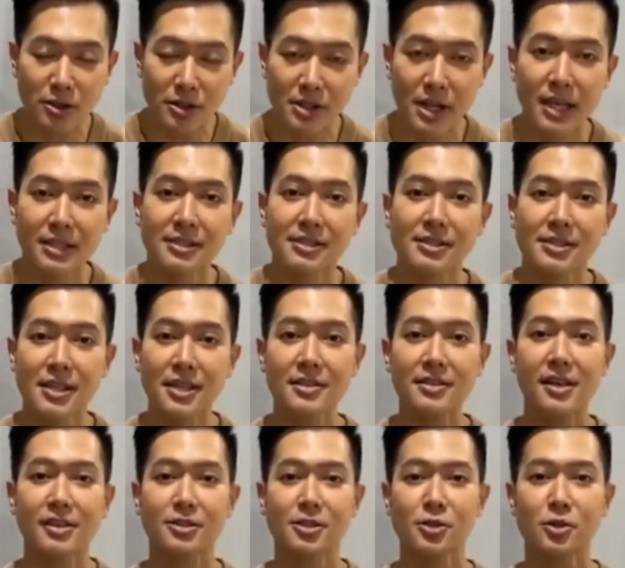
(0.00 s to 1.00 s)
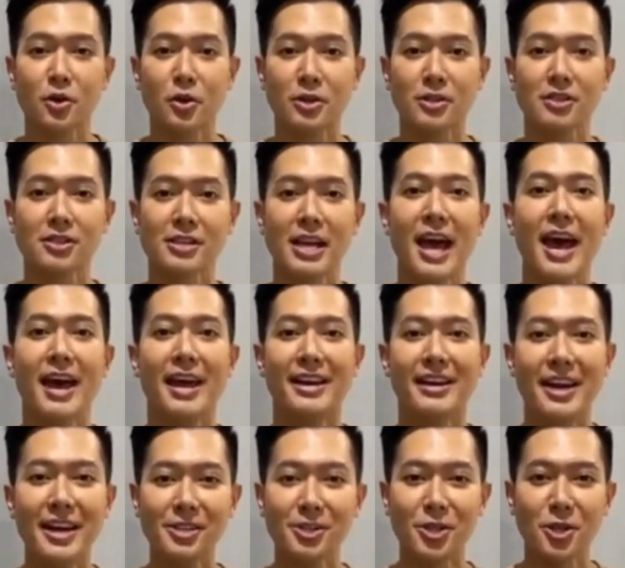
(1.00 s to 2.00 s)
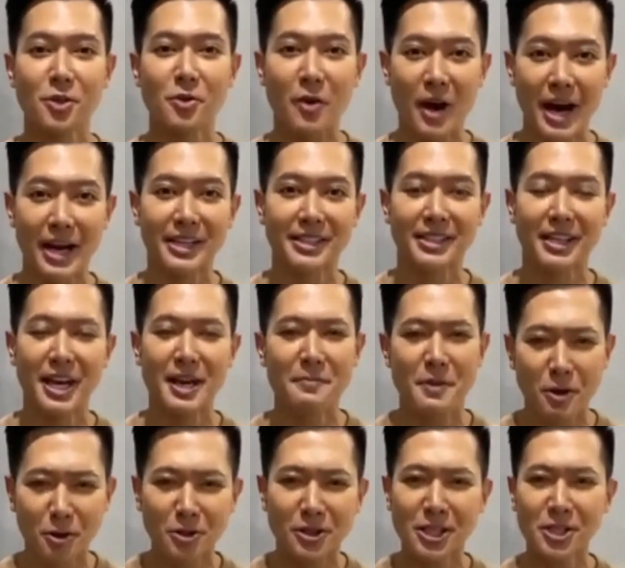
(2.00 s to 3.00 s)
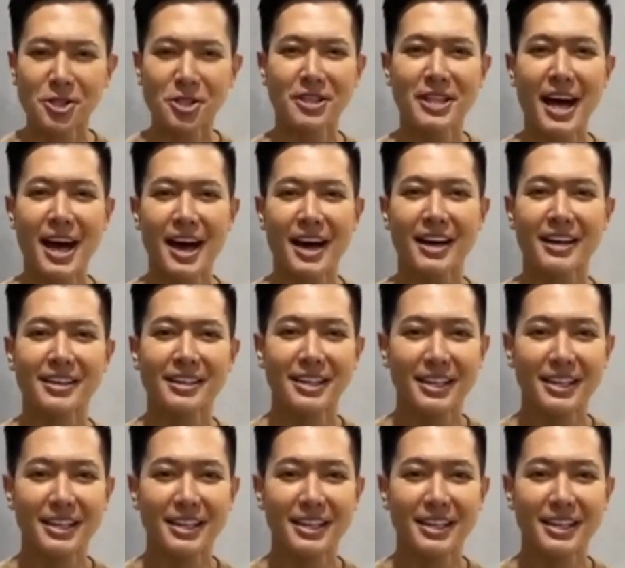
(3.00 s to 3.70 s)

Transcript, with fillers: at signal stores nationwide. Kaya mag-audition na